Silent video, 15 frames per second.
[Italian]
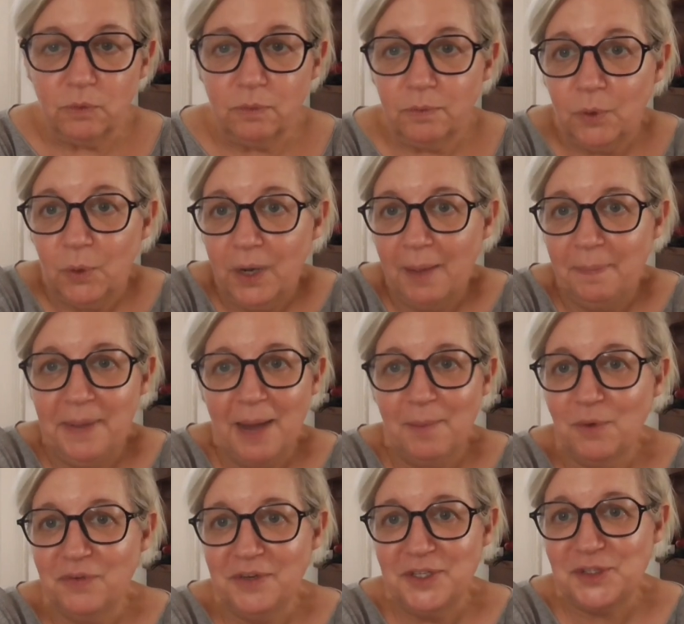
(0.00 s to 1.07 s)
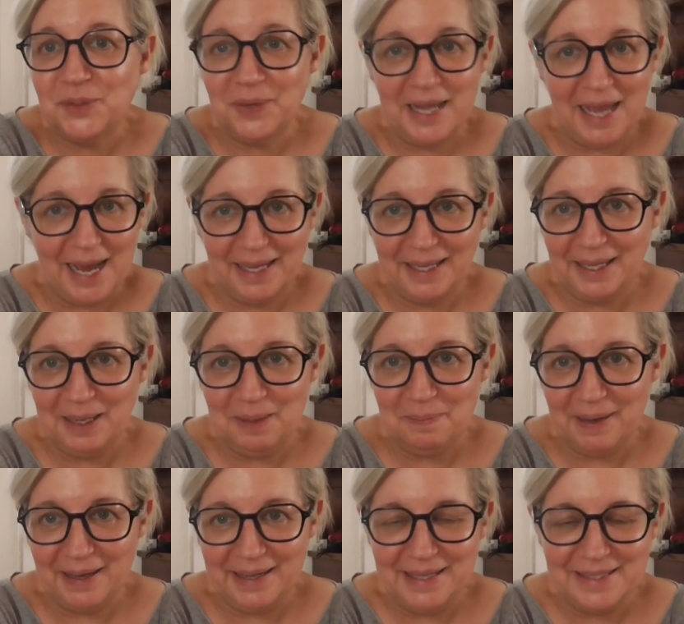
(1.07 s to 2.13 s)
non abbiamo visto neanche il
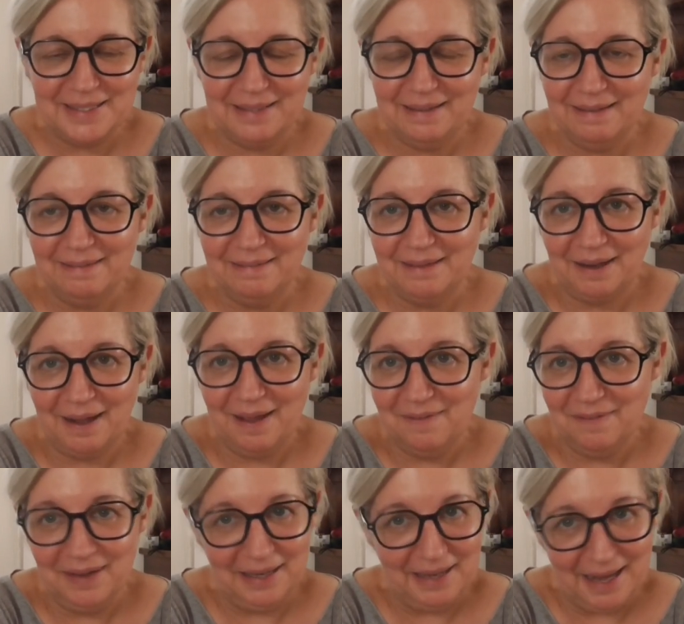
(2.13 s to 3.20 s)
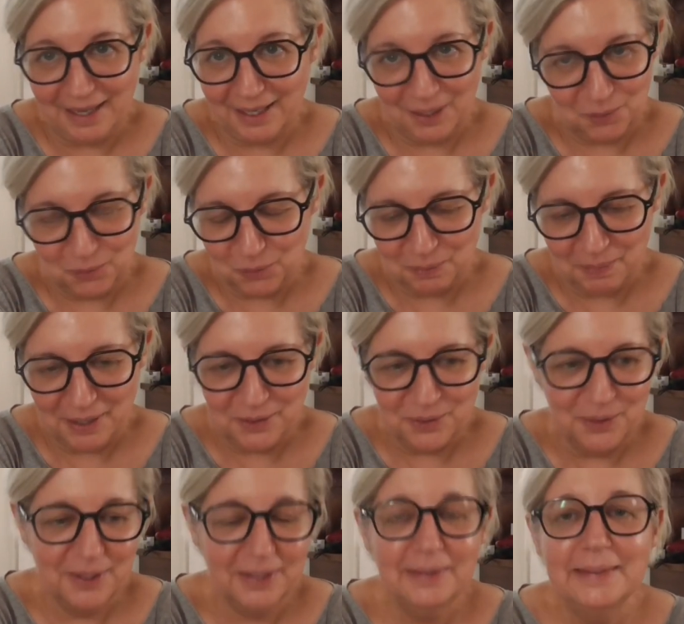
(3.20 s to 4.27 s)
paese di Entreve, neanche
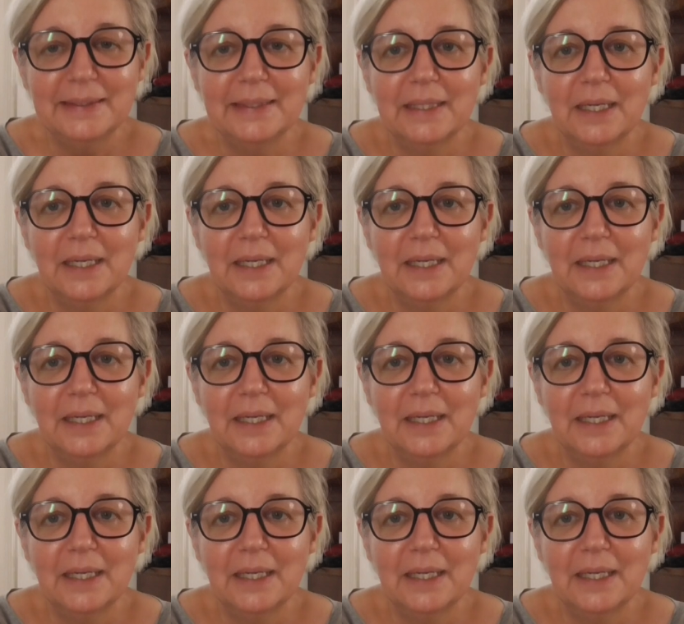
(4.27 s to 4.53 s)
Courmayeur.